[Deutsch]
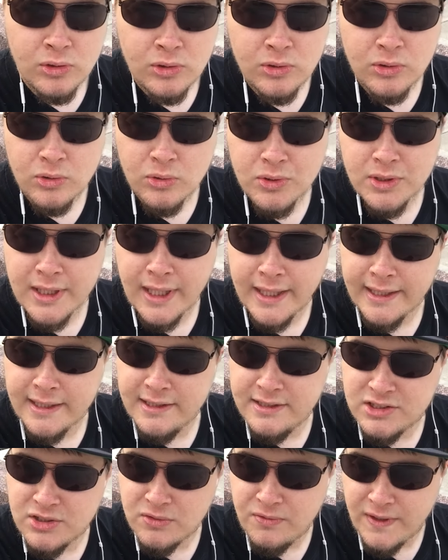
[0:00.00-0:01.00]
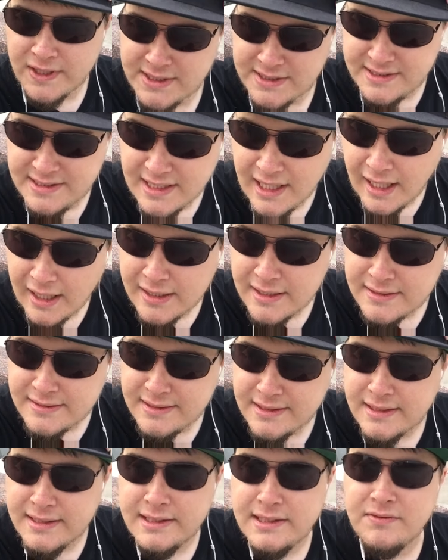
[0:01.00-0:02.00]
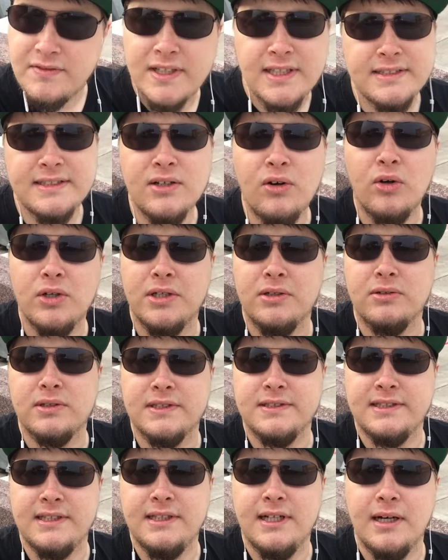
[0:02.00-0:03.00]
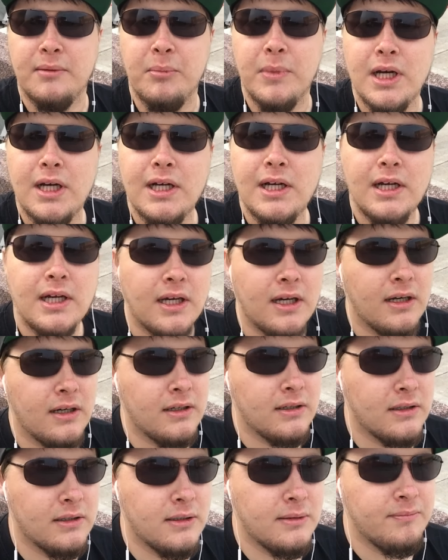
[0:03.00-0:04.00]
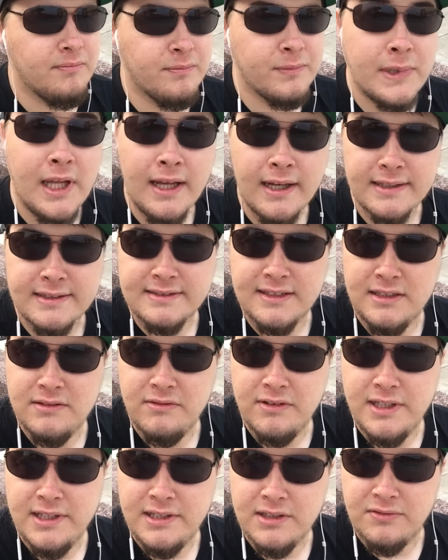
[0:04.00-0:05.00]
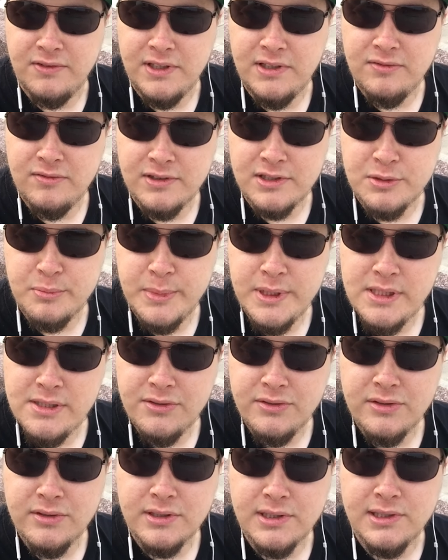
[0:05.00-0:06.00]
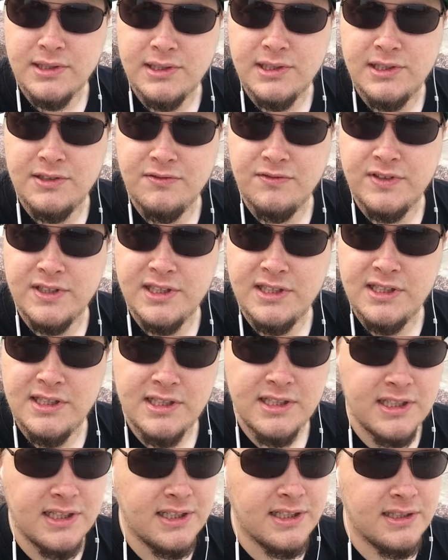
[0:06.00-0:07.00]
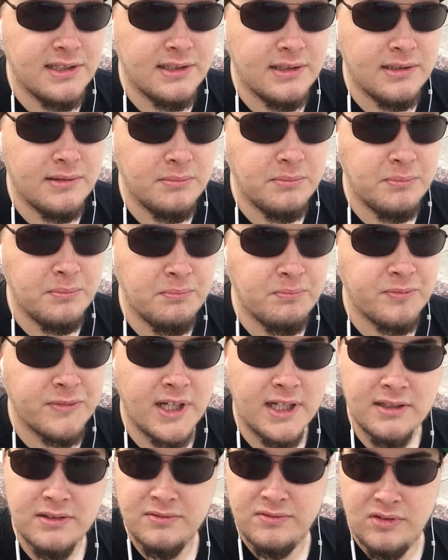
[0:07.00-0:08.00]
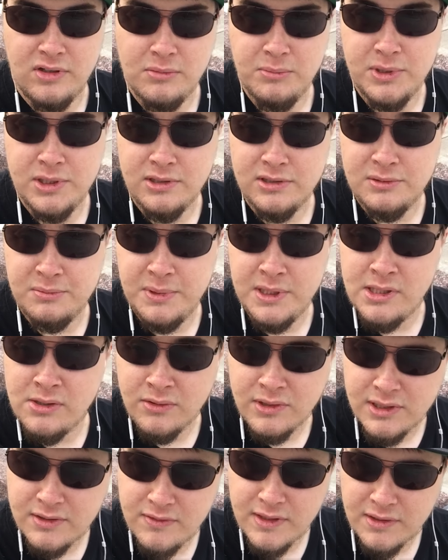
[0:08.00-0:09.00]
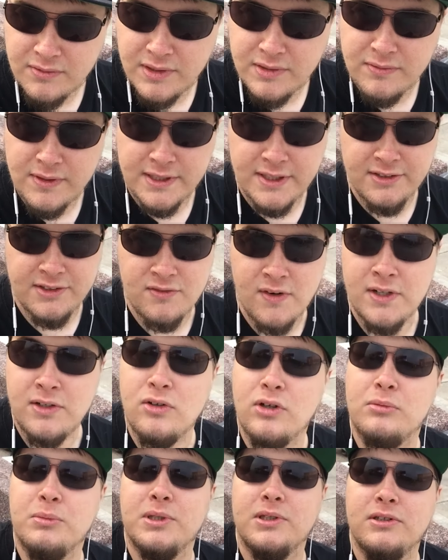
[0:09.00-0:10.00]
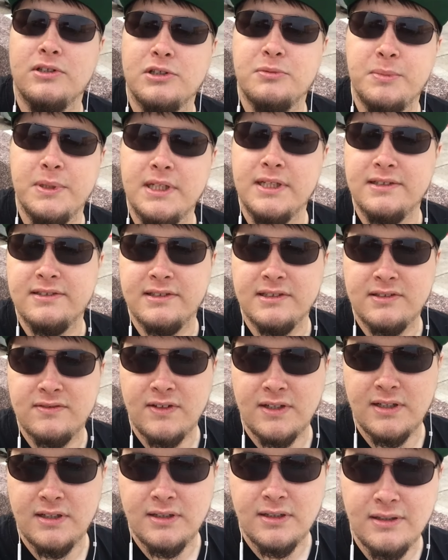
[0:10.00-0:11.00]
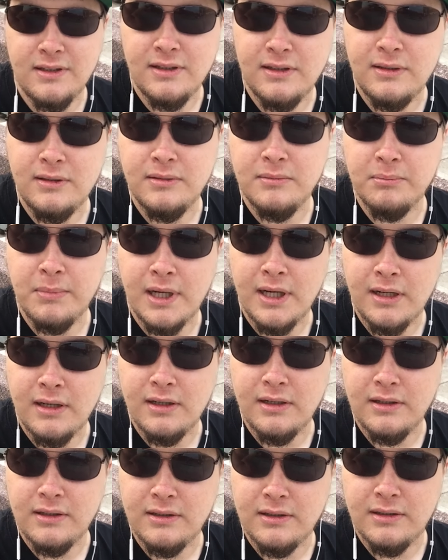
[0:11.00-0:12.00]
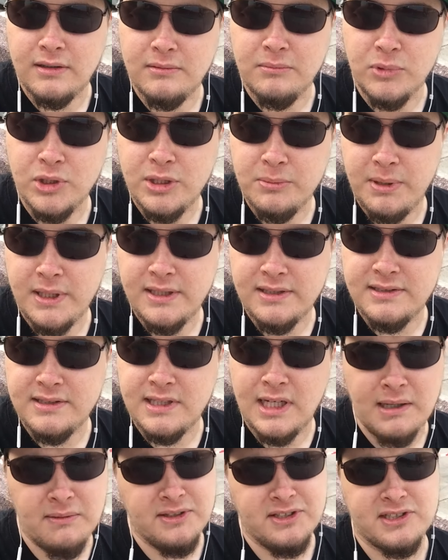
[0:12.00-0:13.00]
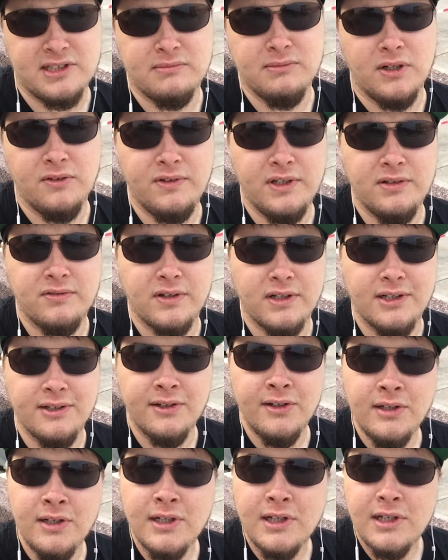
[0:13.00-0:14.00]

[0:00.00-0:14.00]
und eigentlich schon fast hier alle Titel, die wir jetzt hier heute auch gesehen haben. Ähm, der Exile will ich auf jeden Fall spielen. Ich will ähm, Titanfall mit euch spielen und ich will auf jeden Fall das Dreadnought mit euch spielen. Das sind zwar äh, ein paar Multiplayer-Titel, aber das kriegen wir auf jeden Fall hin.